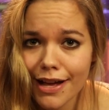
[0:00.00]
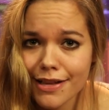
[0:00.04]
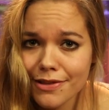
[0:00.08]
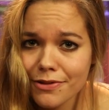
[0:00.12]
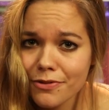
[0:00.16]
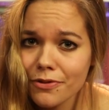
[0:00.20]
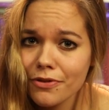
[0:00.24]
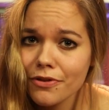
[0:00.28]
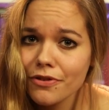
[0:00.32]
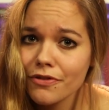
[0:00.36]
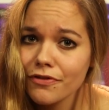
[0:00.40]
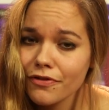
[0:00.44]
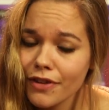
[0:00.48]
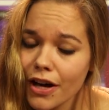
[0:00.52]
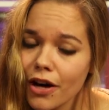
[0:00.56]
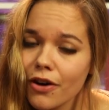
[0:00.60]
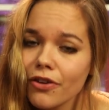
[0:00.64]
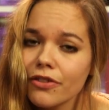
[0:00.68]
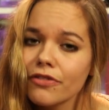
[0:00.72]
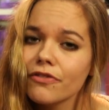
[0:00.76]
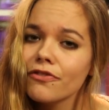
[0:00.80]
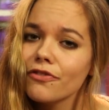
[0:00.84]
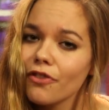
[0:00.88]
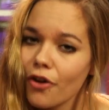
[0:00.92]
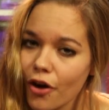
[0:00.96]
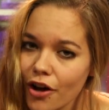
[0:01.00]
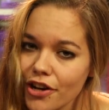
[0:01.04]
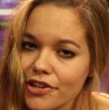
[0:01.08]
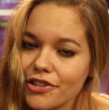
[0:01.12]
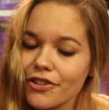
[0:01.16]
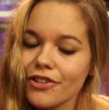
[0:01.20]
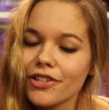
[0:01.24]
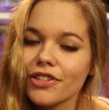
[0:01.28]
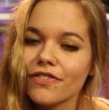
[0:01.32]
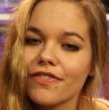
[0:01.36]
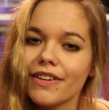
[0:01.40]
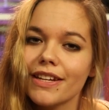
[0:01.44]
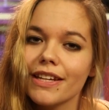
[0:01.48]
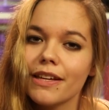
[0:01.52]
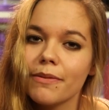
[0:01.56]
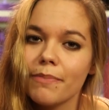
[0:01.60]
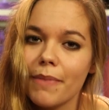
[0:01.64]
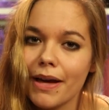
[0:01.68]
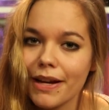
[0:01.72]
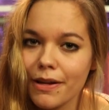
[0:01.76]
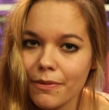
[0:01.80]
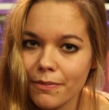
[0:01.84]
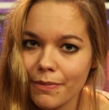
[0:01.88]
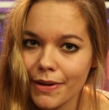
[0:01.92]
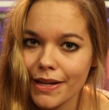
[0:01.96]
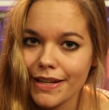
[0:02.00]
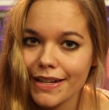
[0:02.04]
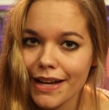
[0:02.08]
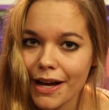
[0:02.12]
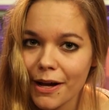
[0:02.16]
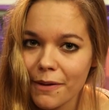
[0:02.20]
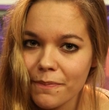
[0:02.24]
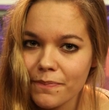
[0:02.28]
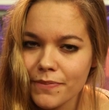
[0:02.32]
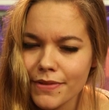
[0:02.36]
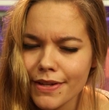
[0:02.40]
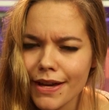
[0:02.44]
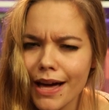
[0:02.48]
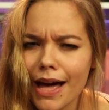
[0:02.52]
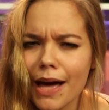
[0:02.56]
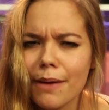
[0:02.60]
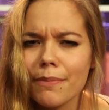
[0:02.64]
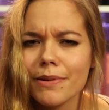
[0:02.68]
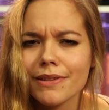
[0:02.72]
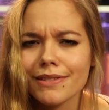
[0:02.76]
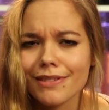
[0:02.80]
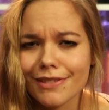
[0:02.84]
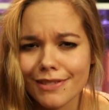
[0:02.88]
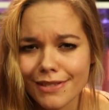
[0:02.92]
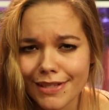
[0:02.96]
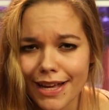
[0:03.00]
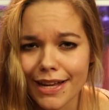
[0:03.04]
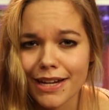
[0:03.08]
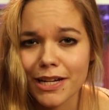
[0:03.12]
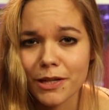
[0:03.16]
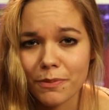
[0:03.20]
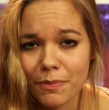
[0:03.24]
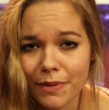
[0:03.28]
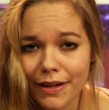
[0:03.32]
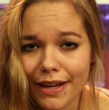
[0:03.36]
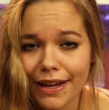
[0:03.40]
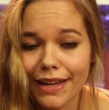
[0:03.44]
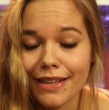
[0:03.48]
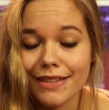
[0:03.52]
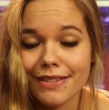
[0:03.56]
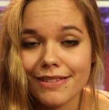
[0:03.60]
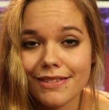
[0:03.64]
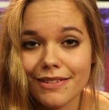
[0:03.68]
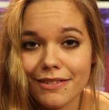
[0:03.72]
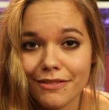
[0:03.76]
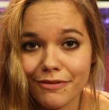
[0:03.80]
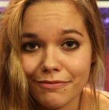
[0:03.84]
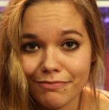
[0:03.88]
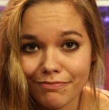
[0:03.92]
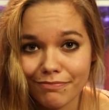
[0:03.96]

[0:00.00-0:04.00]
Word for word: Also Frauen, freut euch, wenn ihr mal im Bett habt, aber es ist zeitlich begrenzt.